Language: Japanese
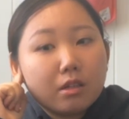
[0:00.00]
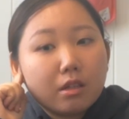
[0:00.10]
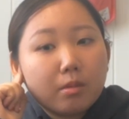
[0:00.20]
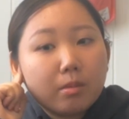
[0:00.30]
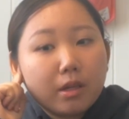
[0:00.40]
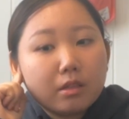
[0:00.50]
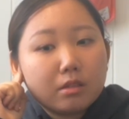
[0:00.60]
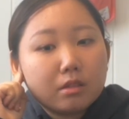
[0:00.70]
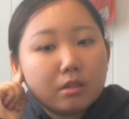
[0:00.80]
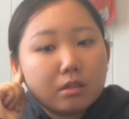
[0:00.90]
2倍
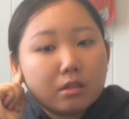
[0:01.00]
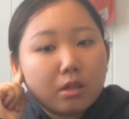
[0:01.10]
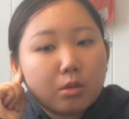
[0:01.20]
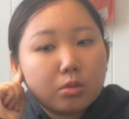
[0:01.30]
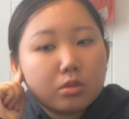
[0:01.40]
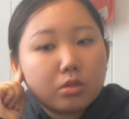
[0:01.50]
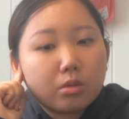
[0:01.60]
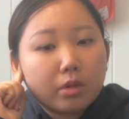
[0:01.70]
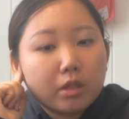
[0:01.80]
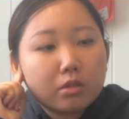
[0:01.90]
して5 0
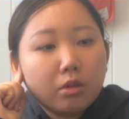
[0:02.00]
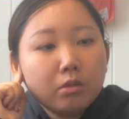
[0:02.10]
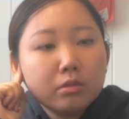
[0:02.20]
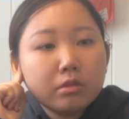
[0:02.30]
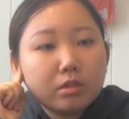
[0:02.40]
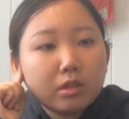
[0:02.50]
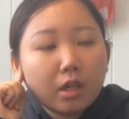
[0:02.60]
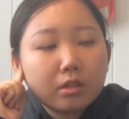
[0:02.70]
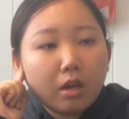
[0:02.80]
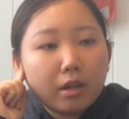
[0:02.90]
5 0 0
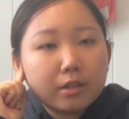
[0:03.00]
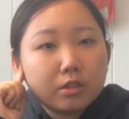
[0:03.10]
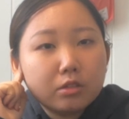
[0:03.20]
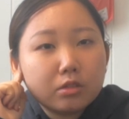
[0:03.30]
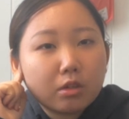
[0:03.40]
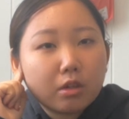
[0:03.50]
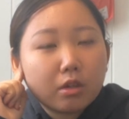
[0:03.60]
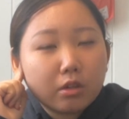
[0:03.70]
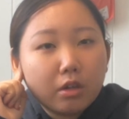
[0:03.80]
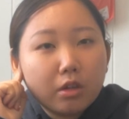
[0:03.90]
4 8 0とか
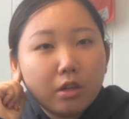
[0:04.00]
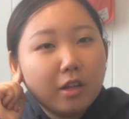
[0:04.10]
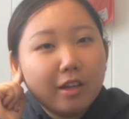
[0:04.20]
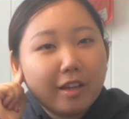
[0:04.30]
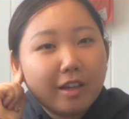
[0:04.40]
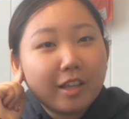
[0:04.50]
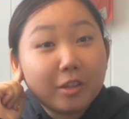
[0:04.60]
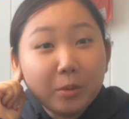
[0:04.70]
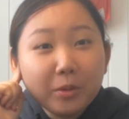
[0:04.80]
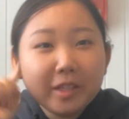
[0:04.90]
かなえ
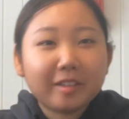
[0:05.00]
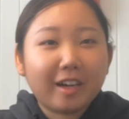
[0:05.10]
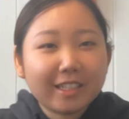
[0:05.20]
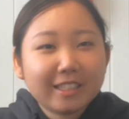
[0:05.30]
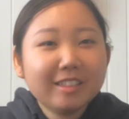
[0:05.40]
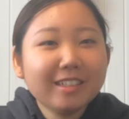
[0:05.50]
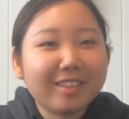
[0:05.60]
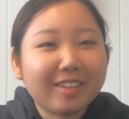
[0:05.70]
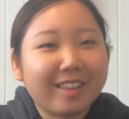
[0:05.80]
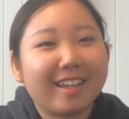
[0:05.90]
480円
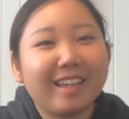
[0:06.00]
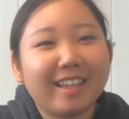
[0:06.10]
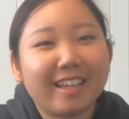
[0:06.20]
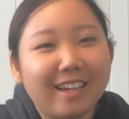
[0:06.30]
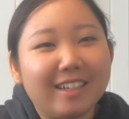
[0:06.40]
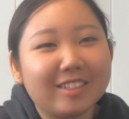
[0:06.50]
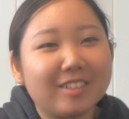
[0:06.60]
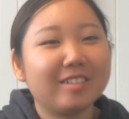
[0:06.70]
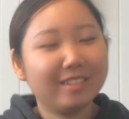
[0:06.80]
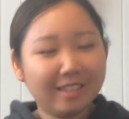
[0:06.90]
とかで買えたからそ